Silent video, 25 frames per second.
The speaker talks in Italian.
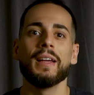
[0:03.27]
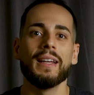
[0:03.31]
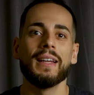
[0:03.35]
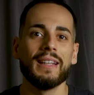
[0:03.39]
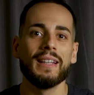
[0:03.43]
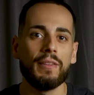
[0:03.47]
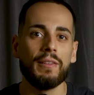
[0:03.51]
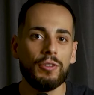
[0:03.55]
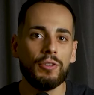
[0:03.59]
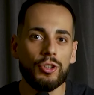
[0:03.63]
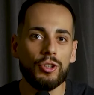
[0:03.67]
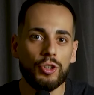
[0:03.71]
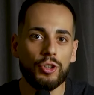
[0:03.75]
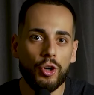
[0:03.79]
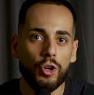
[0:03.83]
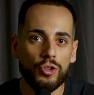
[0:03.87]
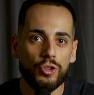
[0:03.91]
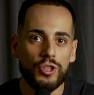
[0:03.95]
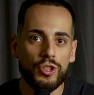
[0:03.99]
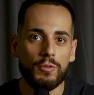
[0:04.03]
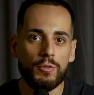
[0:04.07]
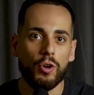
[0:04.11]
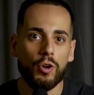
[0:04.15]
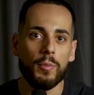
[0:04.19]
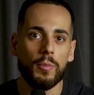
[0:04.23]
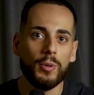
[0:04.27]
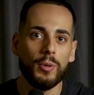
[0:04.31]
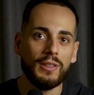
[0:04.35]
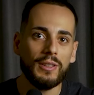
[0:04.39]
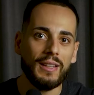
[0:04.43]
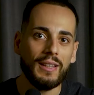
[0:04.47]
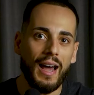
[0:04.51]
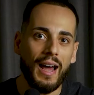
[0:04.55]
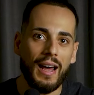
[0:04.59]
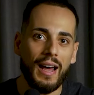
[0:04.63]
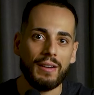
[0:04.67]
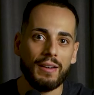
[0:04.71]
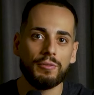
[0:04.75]
Nel video di oggi volevo
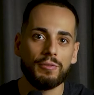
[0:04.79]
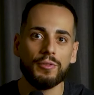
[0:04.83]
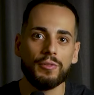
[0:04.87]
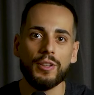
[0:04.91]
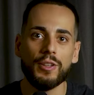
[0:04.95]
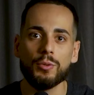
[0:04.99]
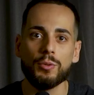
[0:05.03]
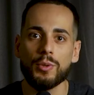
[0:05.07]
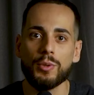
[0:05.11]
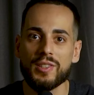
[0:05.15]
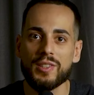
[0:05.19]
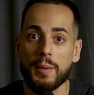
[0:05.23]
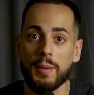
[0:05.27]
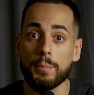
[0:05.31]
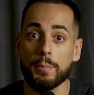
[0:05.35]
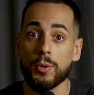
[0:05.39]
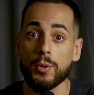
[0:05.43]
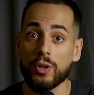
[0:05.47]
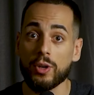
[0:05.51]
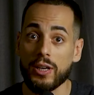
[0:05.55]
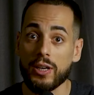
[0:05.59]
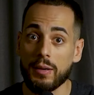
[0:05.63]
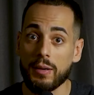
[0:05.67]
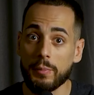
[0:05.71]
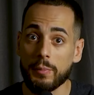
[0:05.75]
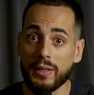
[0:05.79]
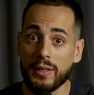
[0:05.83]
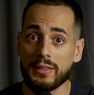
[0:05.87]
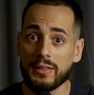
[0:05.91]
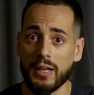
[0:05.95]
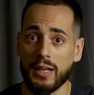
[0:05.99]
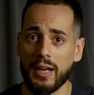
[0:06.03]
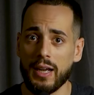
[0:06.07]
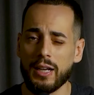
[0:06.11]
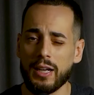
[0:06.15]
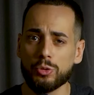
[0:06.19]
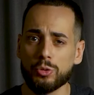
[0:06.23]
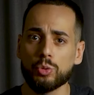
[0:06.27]
portarvi un esempio realmente
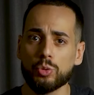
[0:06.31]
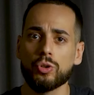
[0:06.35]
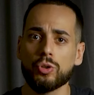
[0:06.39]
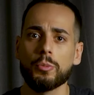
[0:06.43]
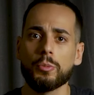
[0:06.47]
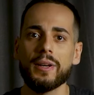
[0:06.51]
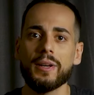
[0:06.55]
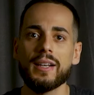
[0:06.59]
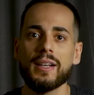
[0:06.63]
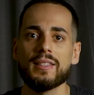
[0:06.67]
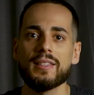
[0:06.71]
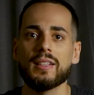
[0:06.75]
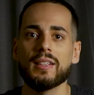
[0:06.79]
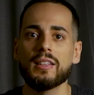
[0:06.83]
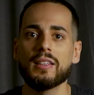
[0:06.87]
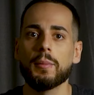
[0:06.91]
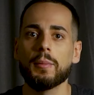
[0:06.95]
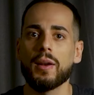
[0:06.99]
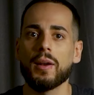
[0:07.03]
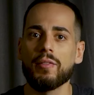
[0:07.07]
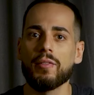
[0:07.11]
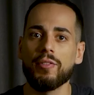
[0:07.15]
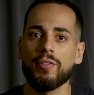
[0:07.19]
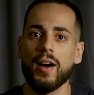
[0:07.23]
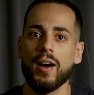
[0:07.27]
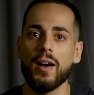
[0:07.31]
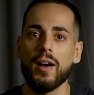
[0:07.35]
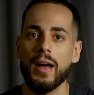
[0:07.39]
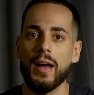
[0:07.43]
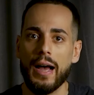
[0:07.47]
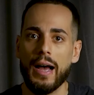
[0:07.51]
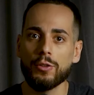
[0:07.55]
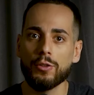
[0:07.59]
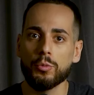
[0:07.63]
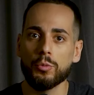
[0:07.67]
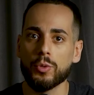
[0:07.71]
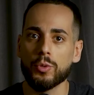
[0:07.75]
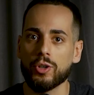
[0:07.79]
accaduto qualche settimana fa
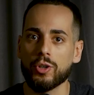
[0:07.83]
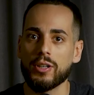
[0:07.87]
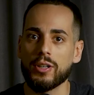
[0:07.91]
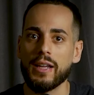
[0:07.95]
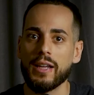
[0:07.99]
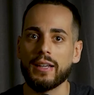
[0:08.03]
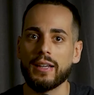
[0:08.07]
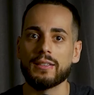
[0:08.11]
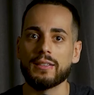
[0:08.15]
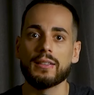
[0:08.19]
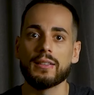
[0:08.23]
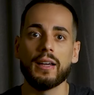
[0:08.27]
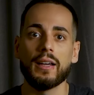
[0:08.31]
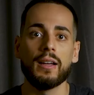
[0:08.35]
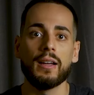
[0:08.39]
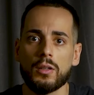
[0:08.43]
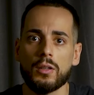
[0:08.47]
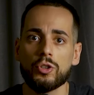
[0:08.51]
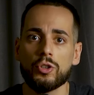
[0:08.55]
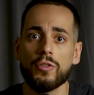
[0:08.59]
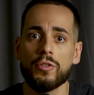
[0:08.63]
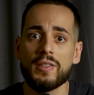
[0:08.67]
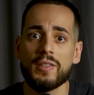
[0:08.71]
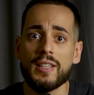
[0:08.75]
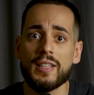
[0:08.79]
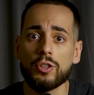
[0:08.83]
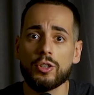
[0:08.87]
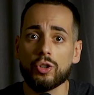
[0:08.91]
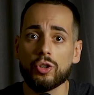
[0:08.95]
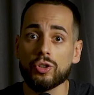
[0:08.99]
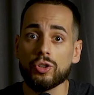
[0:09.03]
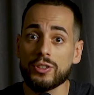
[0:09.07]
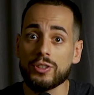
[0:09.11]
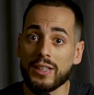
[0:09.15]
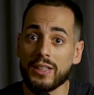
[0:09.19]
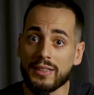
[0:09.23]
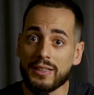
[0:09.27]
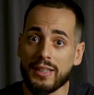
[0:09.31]
ad un mio cliente, dove è stato
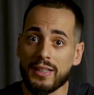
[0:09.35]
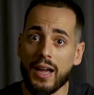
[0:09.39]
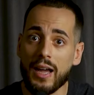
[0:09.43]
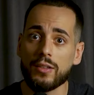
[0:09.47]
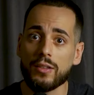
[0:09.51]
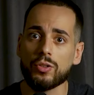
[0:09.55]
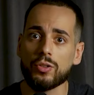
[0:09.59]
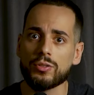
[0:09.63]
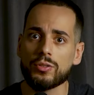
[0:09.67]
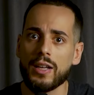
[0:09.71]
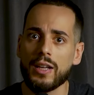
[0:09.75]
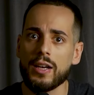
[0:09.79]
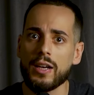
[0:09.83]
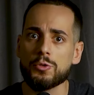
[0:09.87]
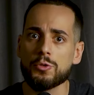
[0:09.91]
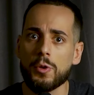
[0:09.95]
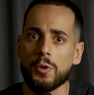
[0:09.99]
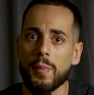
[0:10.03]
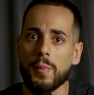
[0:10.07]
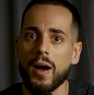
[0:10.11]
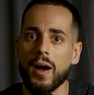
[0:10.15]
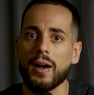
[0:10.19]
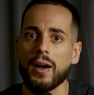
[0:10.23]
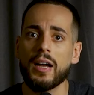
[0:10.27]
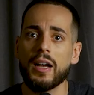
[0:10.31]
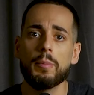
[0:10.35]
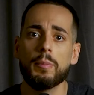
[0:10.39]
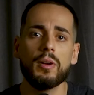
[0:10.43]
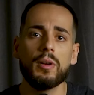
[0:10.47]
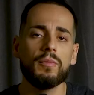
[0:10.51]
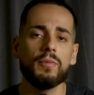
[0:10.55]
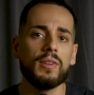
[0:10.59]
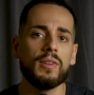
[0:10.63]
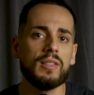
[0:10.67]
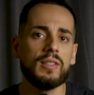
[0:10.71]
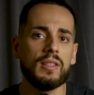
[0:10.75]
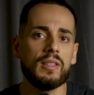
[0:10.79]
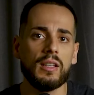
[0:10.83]
contattato dalla sua banca per
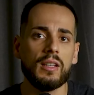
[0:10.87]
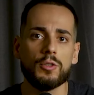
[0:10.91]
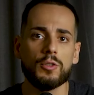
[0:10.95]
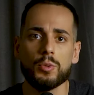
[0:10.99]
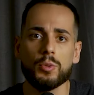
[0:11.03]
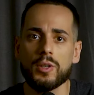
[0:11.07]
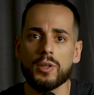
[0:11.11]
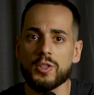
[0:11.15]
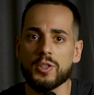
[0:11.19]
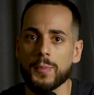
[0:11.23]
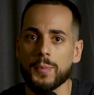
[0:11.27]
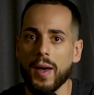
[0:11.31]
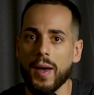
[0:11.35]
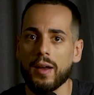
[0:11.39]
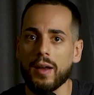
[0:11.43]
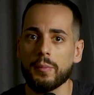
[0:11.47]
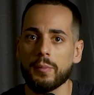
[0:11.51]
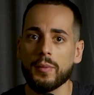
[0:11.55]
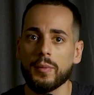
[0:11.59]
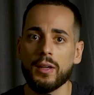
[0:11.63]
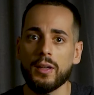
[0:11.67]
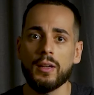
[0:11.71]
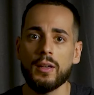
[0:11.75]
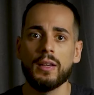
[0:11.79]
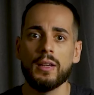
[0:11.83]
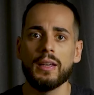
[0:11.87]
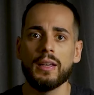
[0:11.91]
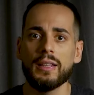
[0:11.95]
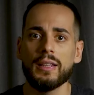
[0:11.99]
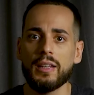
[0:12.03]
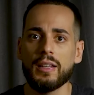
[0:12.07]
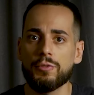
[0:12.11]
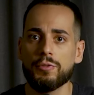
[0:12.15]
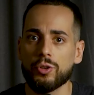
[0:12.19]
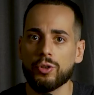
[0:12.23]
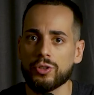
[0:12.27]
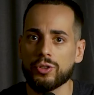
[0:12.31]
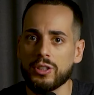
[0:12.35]
investire i suoi risparmi in dei
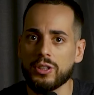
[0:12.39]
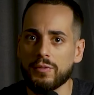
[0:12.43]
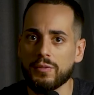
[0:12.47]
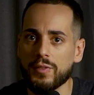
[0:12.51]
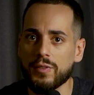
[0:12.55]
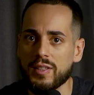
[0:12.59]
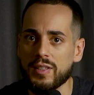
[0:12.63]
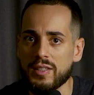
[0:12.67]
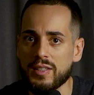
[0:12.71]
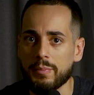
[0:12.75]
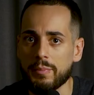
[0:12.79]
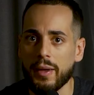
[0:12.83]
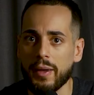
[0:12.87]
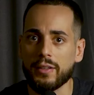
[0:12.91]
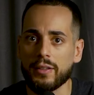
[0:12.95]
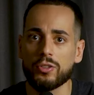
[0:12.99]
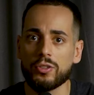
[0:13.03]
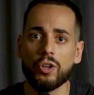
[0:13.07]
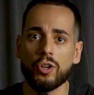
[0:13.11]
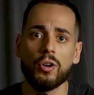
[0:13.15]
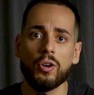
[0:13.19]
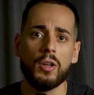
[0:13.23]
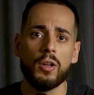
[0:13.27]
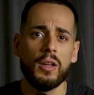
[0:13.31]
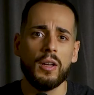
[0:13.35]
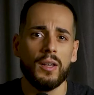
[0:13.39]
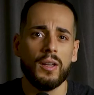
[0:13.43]
fondi di investimento.